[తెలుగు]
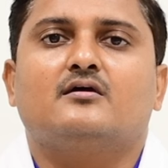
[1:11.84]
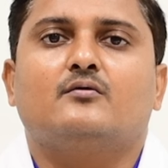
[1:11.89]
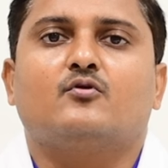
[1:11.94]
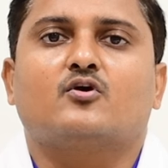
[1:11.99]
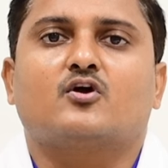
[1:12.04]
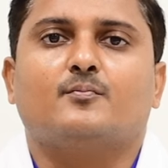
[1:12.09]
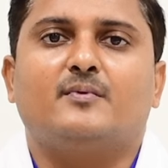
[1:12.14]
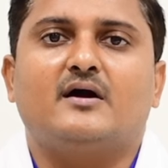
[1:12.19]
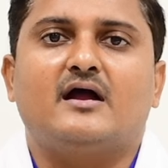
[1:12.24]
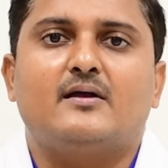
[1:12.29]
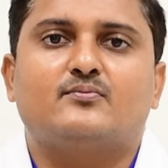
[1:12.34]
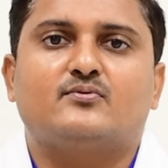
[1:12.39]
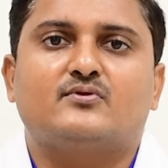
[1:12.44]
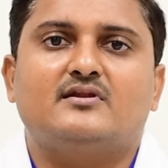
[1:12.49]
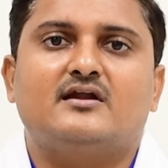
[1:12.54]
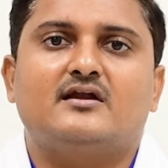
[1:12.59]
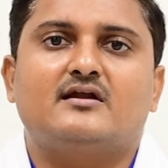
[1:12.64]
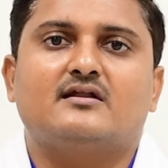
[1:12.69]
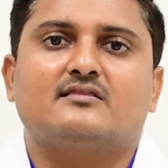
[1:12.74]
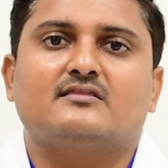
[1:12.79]
ఒక బయాప్సీ
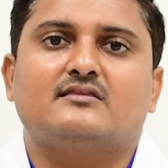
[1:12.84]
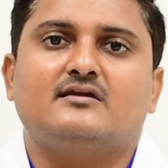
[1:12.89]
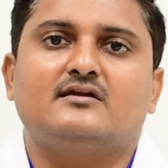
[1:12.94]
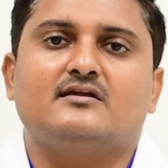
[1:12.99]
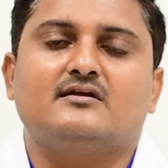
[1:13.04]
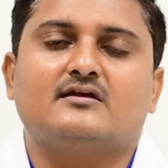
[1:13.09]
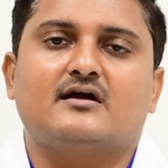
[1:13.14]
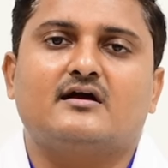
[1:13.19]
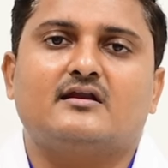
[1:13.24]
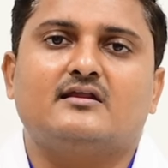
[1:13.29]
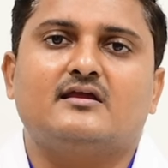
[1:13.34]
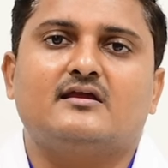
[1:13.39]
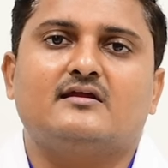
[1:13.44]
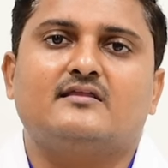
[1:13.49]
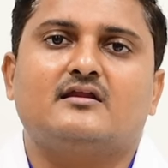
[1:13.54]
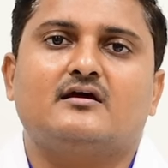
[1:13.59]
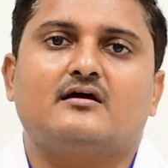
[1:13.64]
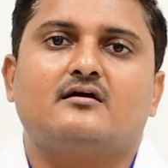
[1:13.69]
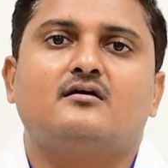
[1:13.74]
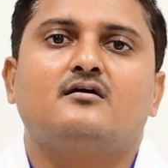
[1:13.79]
లాంటిది తీయడం కానీ
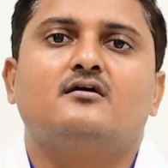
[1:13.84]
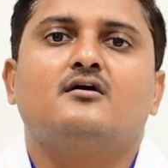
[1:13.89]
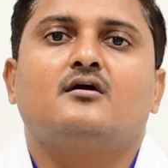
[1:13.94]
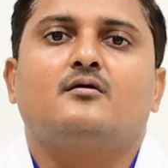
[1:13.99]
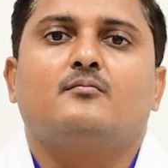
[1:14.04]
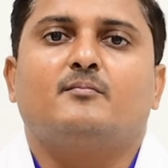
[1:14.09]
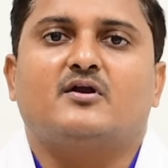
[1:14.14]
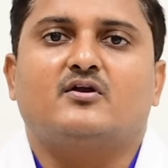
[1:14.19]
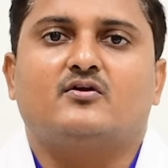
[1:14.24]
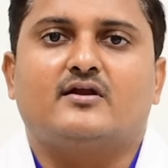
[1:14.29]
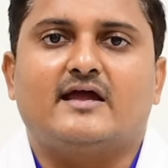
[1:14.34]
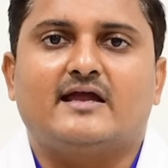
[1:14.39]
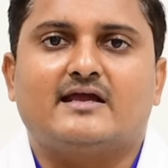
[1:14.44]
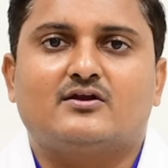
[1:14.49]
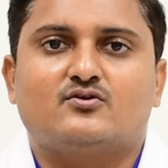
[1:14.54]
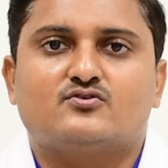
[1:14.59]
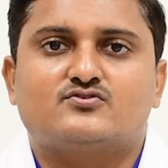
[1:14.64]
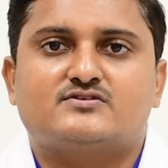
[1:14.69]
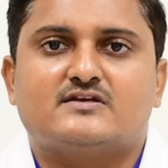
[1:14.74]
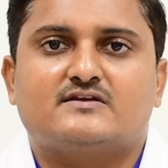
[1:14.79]
ఏదైనా మనం
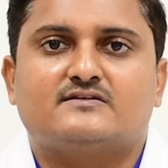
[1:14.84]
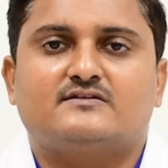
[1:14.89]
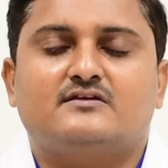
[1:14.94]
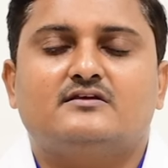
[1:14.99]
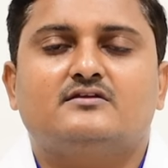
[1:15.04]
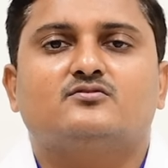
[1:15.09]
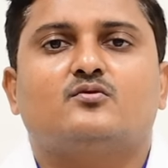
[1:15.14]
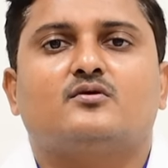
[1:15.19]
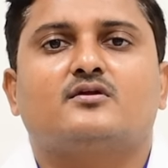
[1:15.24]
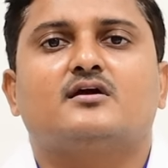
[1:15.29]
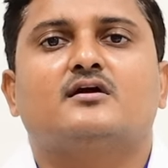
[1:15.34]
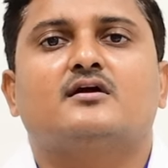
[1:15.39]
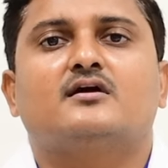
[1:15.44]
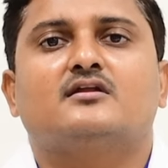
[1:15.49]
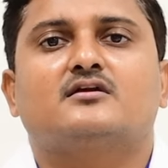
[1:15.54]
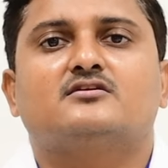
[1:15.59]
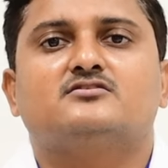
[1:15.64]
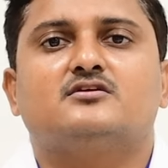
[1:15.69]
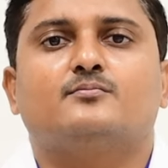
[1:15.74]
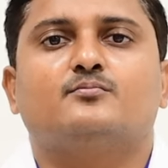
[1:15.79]
డయాగ్నోస్ చేసి త్వరగా
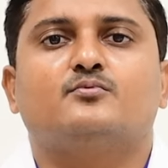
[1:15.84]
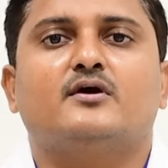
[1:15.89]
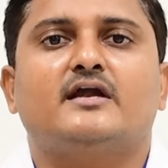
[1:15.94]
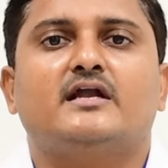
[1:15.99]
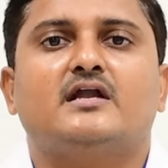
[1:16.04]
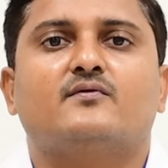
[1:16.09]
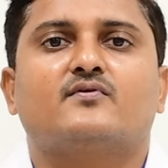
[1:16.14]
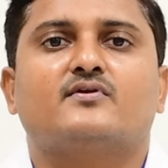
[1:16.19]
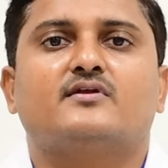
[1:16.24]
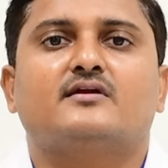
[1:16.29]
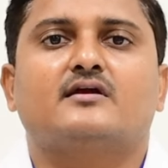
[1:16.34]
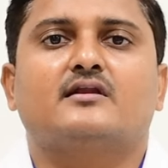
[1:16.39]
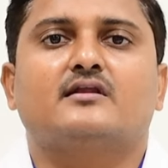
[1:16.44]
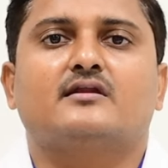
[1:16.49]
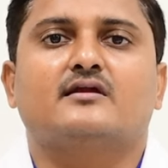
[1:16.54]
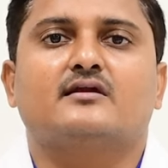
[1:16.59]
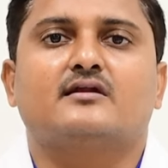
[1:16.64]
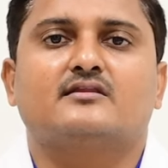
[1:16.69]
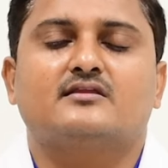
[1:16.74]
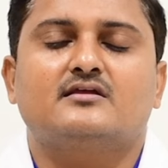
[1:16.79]
కనుక జబ్బు ఐడెంటిఫై
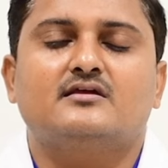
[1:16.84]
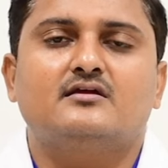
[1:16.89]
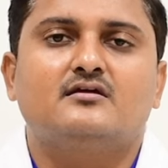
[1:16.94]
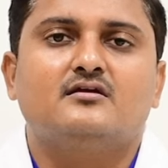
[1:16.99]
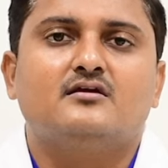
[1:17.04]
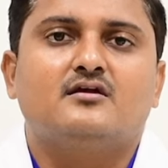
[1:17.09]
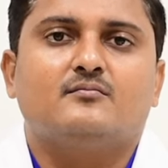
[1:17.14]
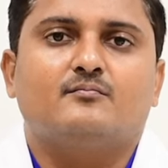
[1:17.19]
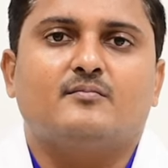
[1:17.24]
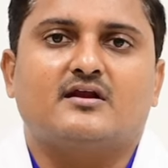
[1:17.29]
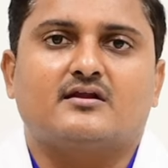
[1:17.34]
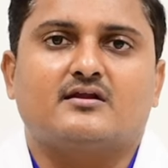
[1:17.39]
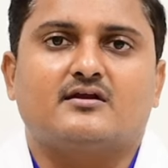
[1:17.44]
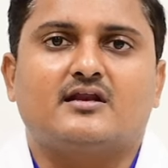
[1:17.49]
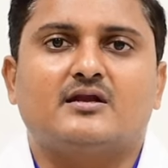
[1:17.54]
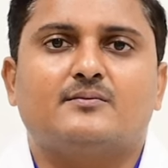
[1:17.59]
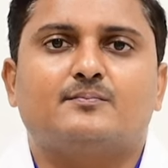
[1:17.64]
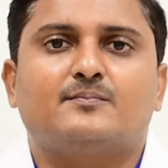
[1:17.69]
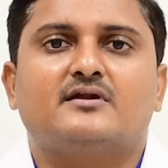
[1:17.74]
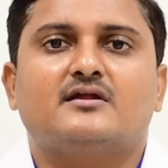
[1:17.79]
చేయగలిగినట్టయితే మనకి
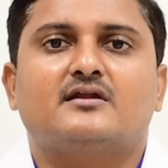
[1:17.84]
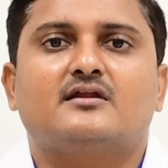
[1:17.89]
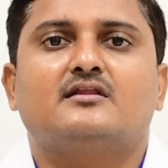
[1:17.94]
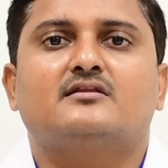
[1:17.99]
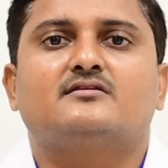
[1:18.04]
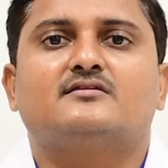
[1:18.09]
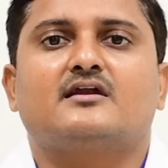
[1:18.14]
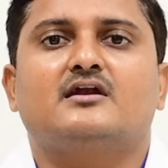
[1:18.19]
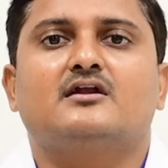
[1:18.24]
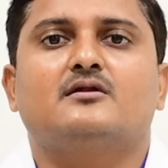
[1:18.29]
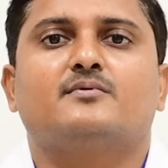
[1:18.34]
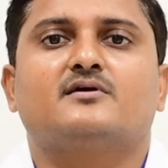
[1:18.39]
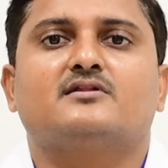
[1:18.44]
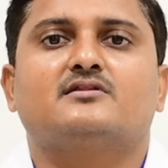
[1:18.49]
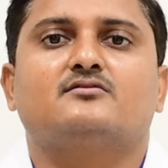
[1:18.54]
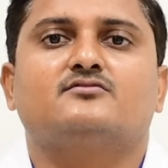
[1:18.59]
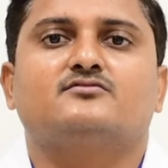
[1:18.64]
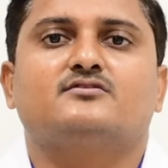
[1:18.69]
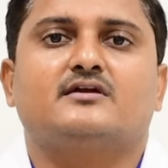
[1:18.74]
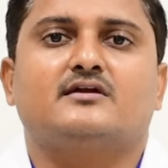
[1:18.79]
ట్రీట్మెంట్ అనేది సరైన
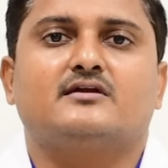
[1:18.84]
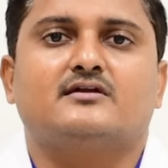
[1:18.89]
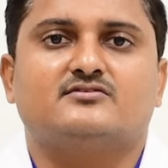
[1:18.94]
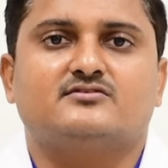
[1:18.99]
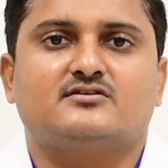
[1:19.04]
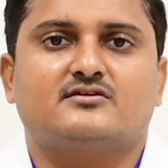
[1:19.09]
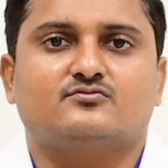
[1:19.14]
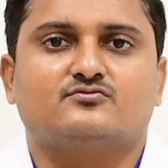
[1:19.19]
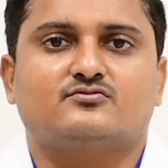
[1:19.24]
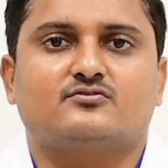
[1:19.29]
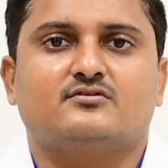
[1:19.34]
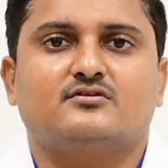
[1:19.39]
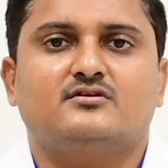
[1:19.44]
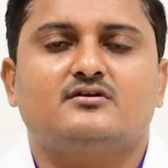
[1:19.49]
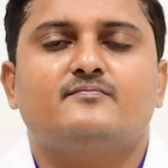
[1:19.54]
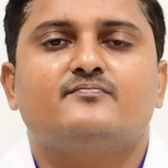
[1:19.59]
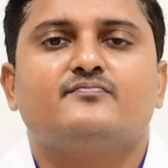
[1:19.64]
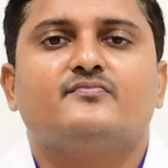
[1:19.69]
పద్ధతిలో జరగడం జరుగుతుంది